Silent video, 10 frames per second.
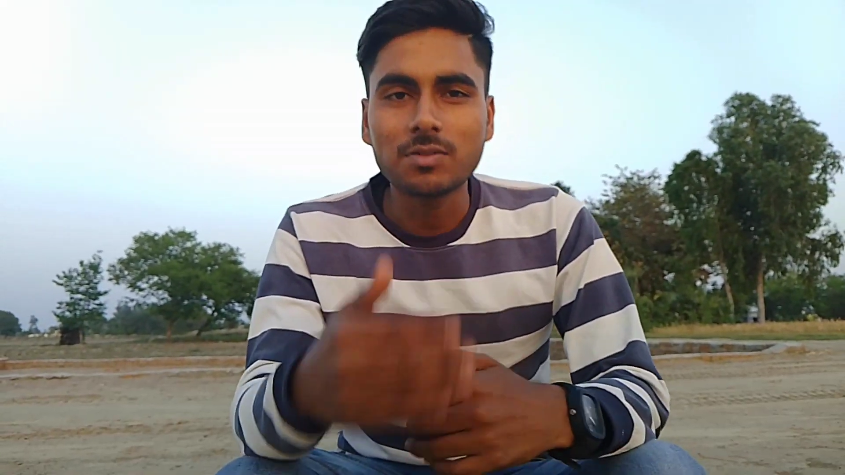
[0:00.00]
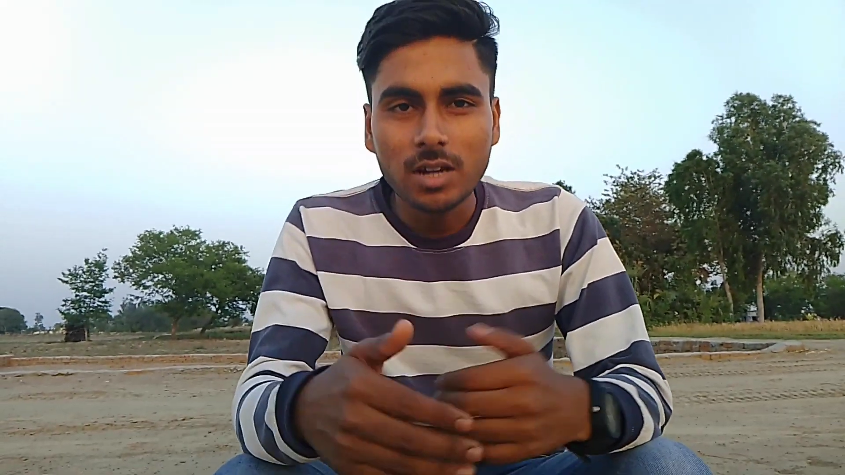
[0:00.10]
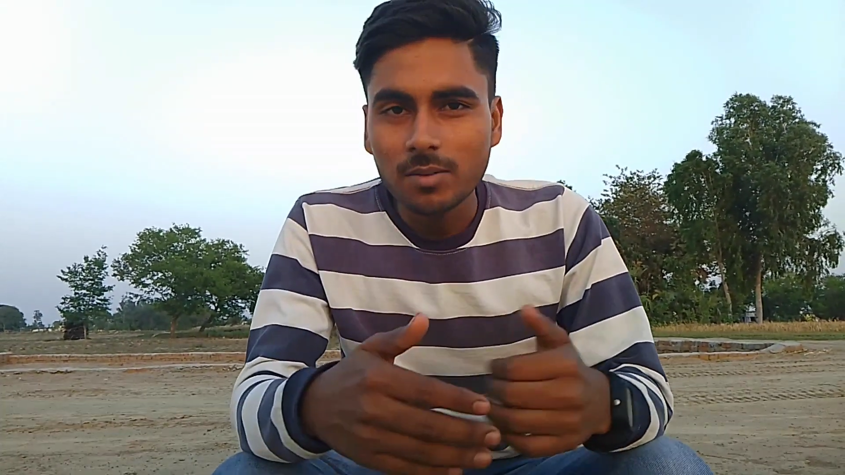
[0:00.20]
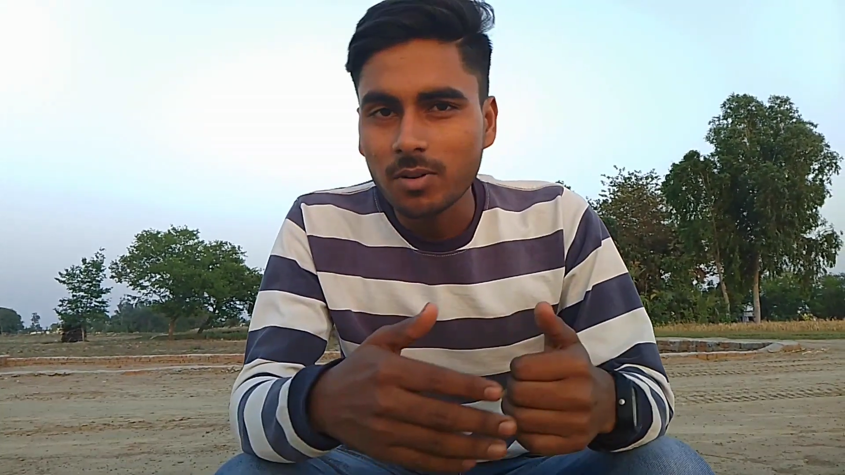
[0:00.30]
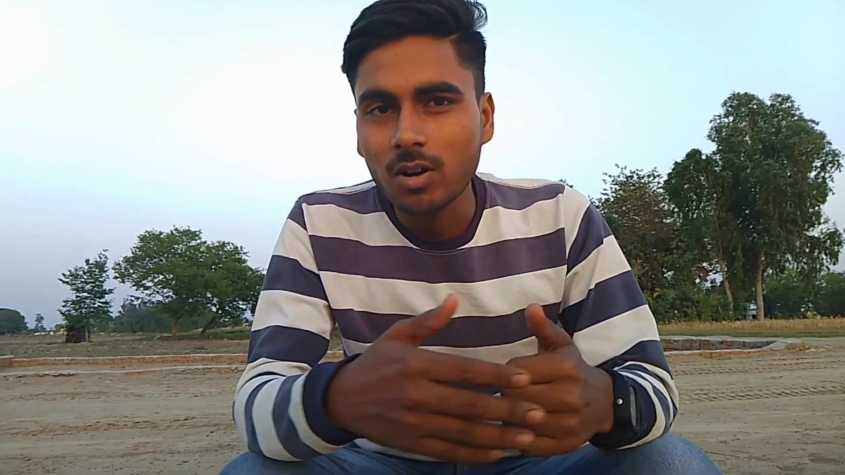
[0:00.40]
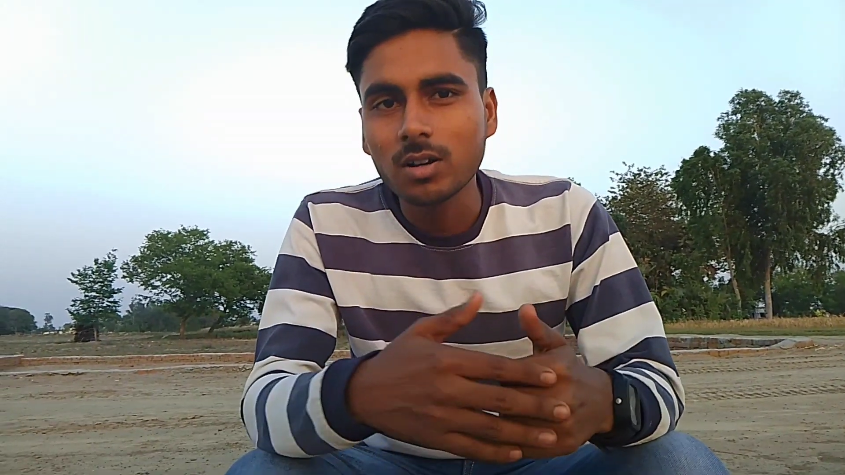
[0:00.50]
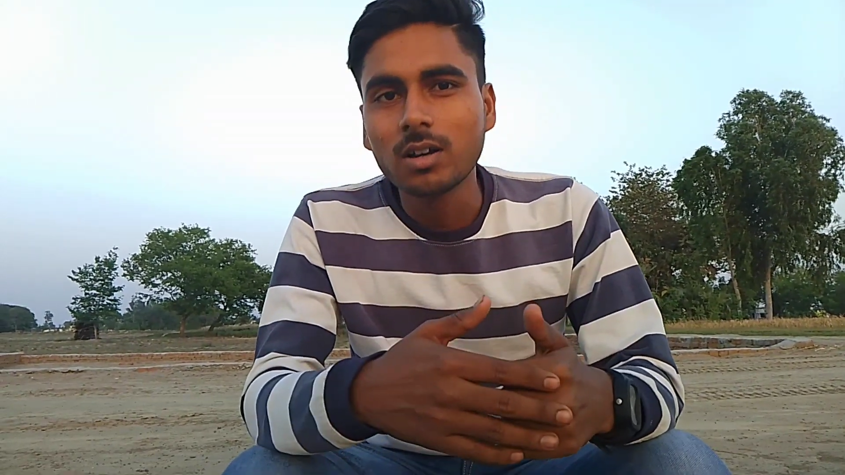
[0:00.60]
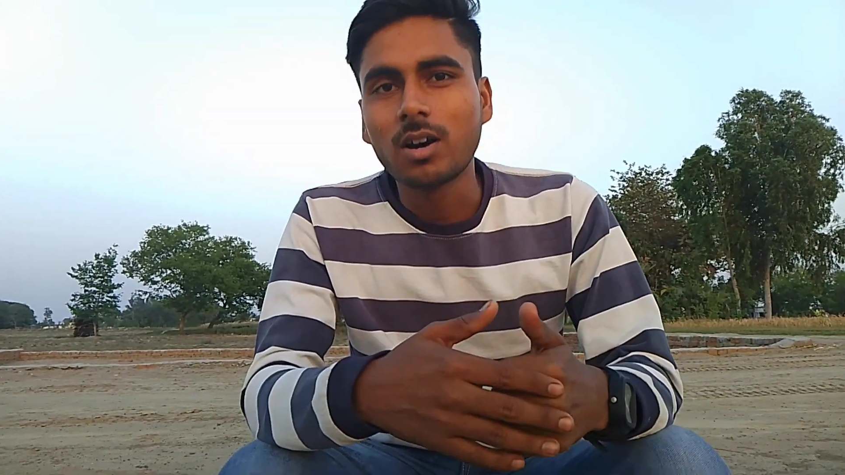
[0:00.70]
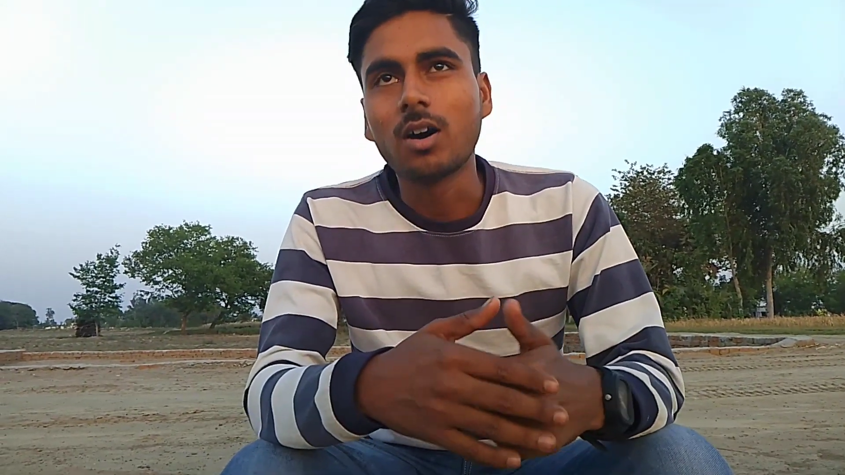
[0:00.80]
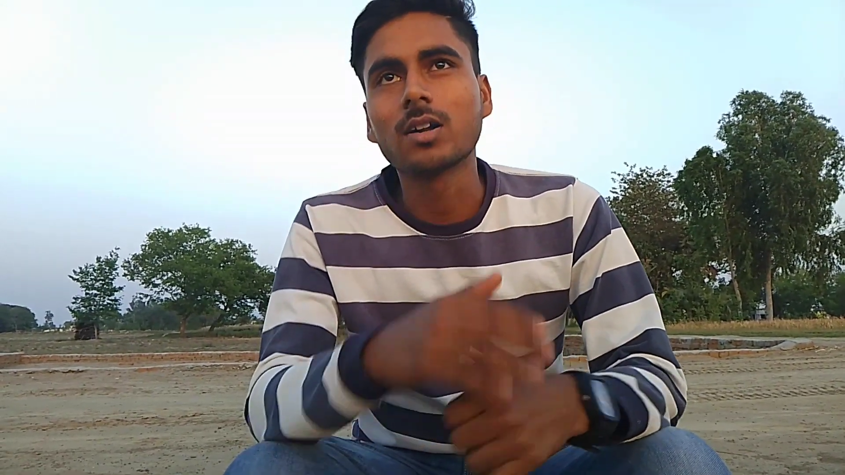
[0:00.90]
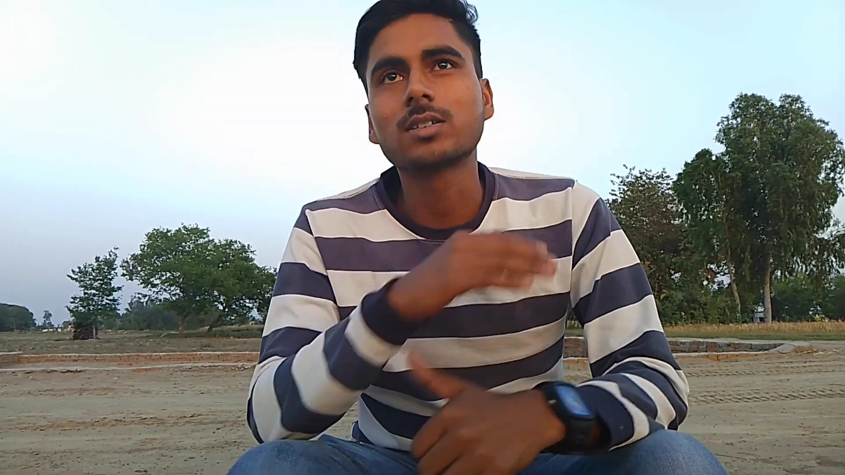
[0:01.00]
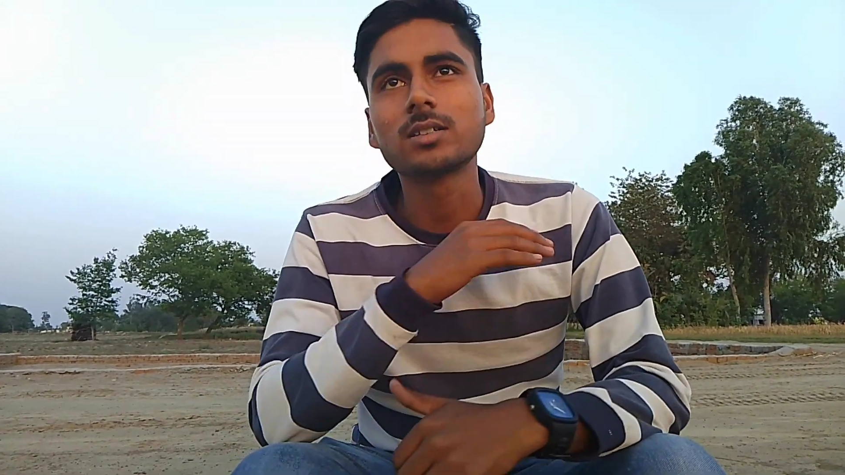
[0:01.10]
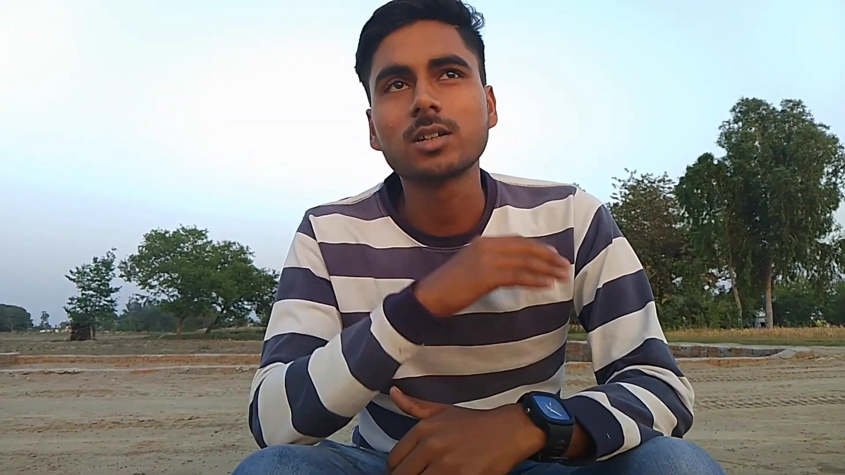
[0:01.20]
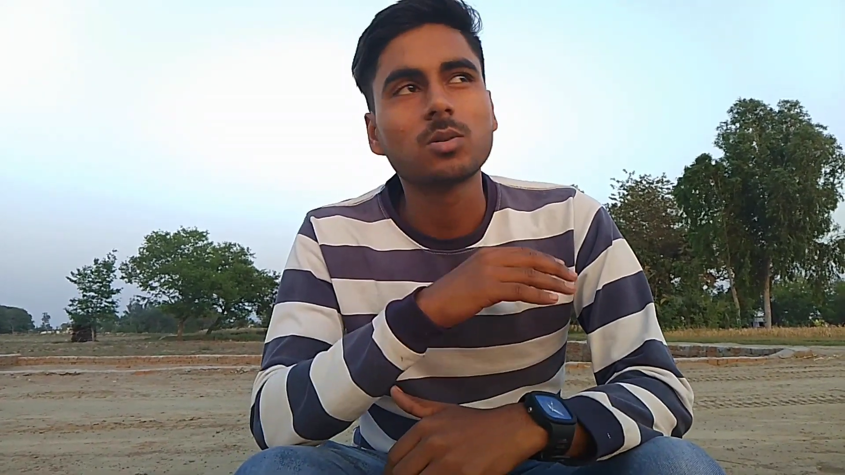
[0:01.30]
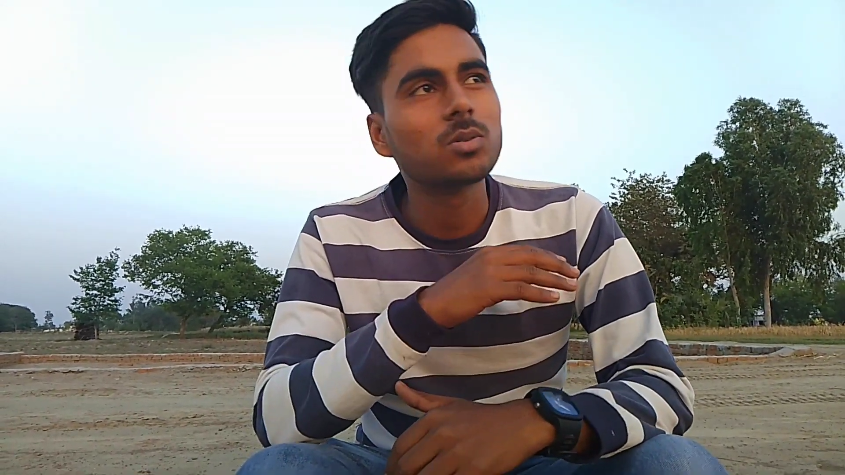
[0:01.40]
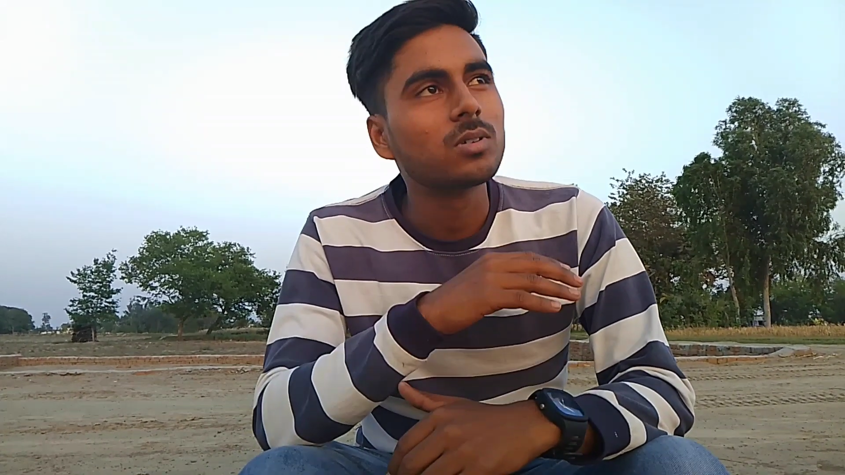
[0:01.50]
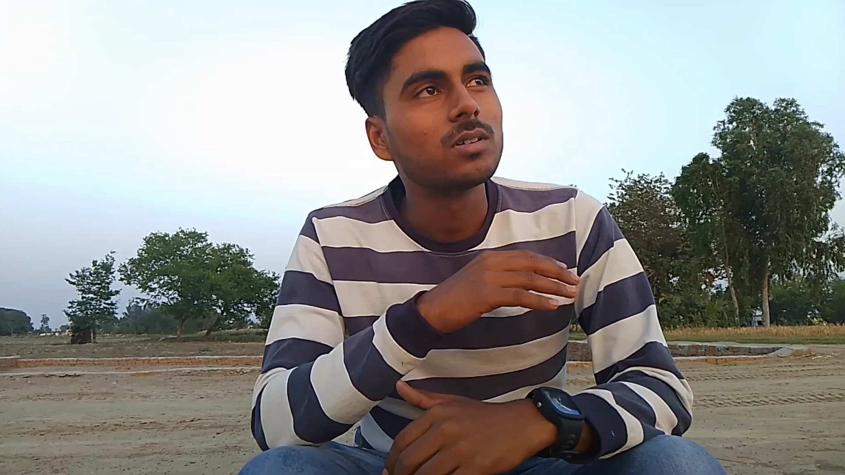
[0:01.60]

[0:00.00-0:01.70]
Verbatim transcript: लाइफ स्टाइल ब्लॉग और अच्छे अच्छे